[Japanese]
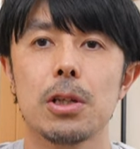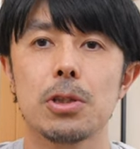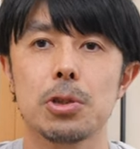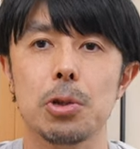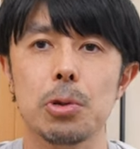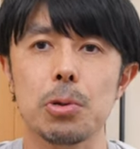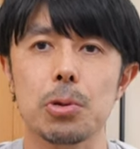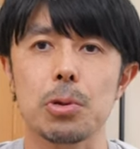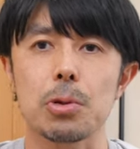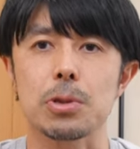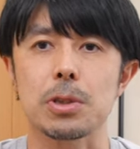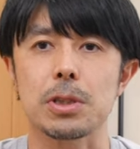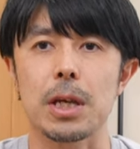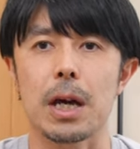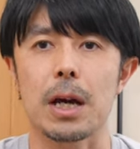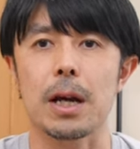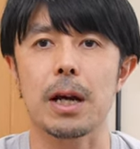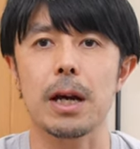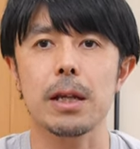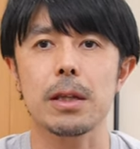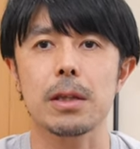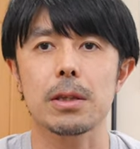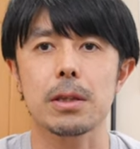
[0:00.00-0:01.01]
ちょっと
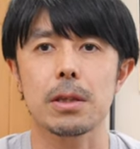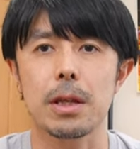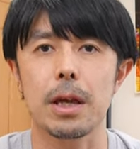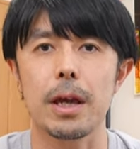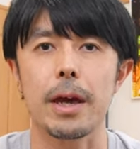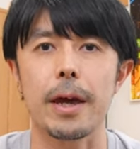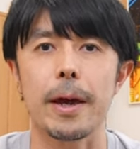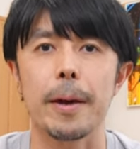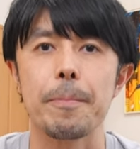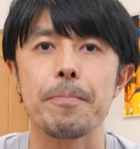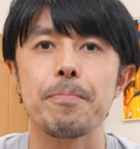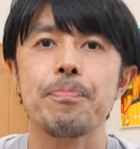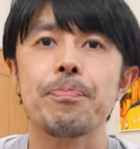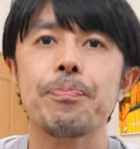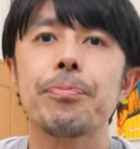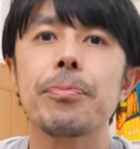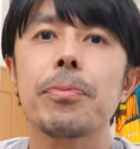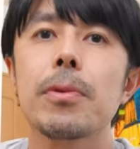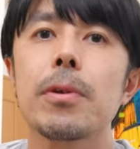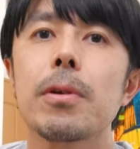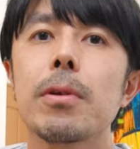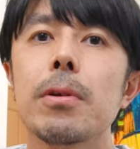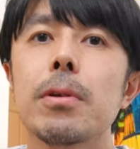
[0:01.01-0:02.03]
下がって、
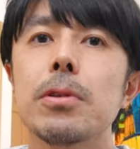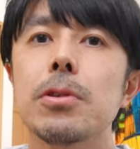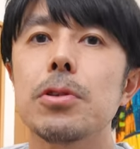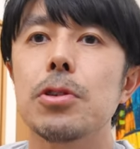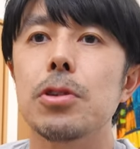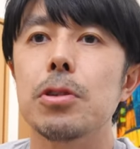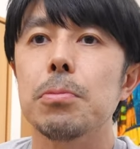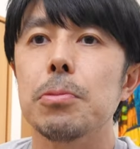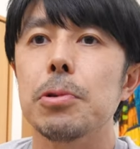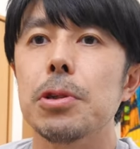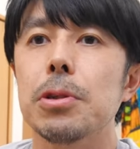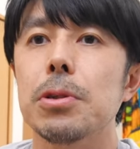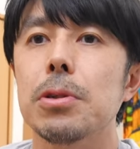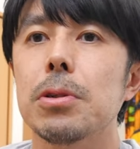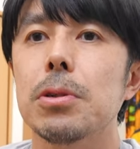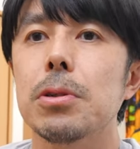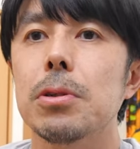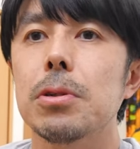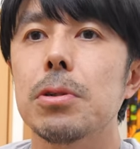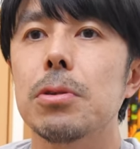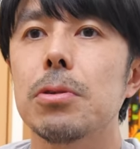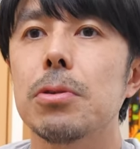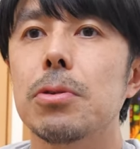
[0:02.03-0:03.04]
ズーム。よ
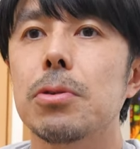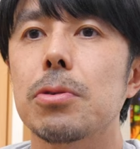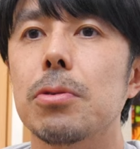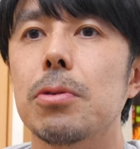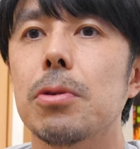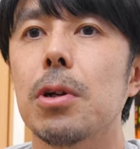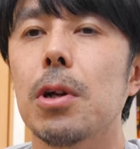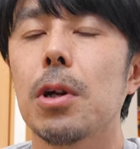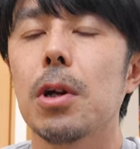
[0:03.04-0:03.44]
いしょ。